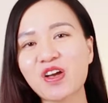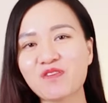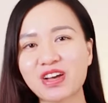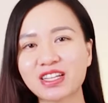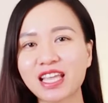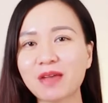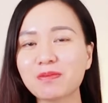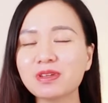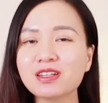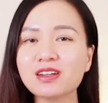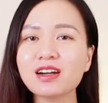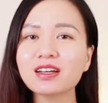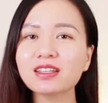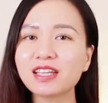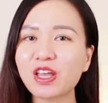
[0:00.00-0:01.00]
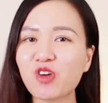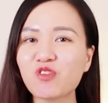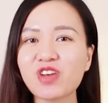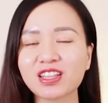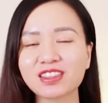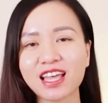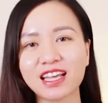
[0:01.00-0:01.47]
Và thêm nữa, nếu
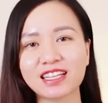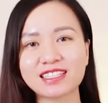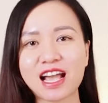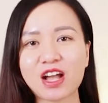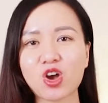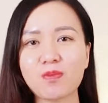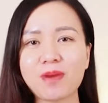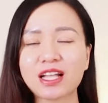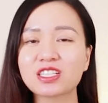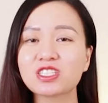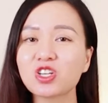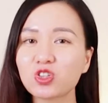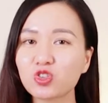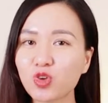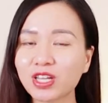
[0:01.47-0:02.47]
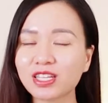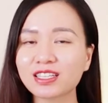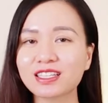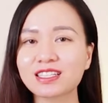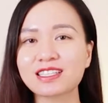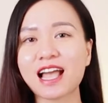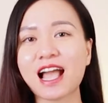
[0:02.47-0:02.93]
việc tẩy trang của bạn chưa chuẩn,
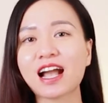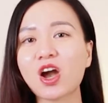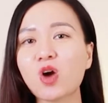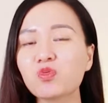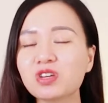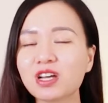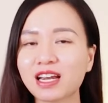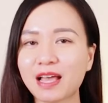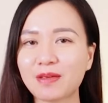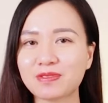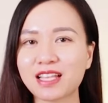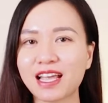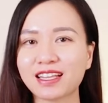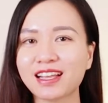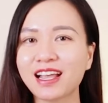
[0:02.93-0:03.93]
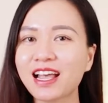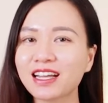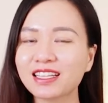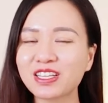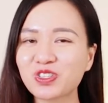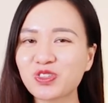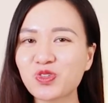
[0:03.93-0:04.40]
da không được làm sạch
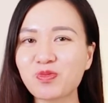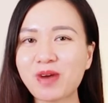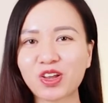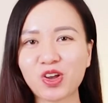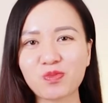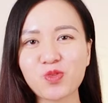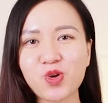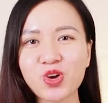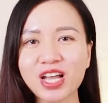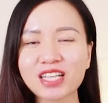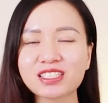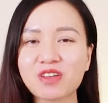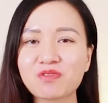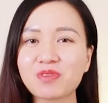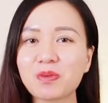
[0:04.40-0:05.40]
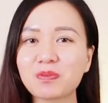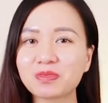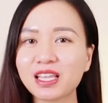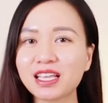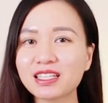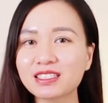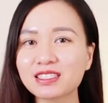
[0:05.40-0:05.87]
thì dù bạn có bôi các sản phẩm
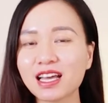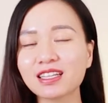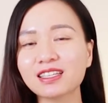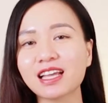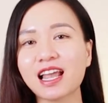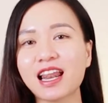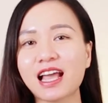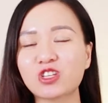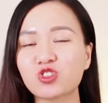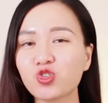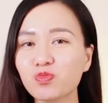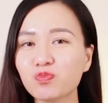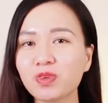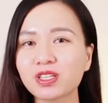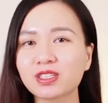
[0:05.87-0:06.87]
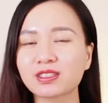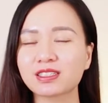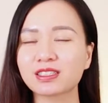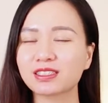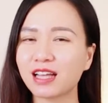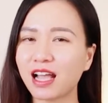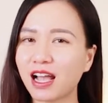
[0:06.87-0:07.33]
tinh chất hay là treatment
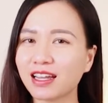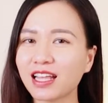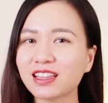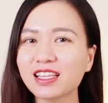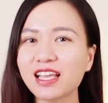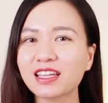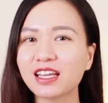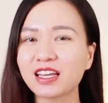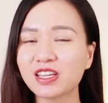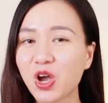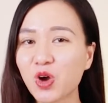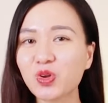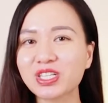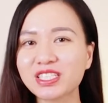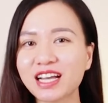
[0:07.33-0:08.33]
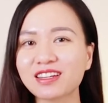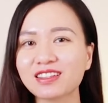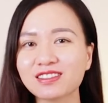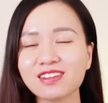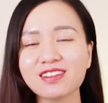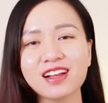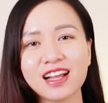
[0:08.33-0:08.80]
đắt tiền đến đâu đi chăng
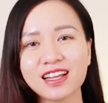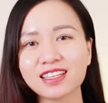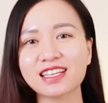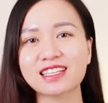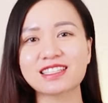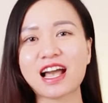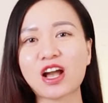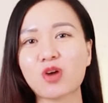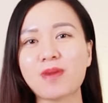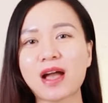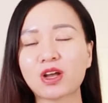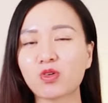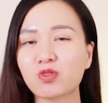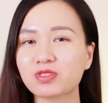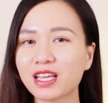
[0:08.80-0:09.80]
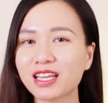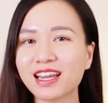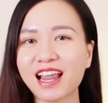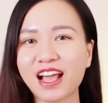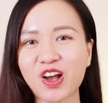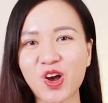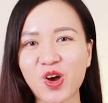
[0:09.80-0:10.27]
nữa thì da của bạn cũng
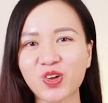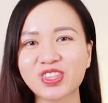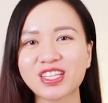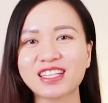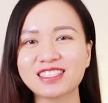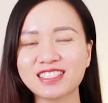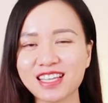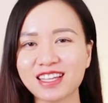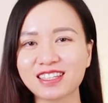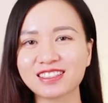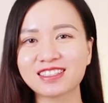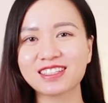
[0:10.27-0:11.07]
rất là khó tiến triển.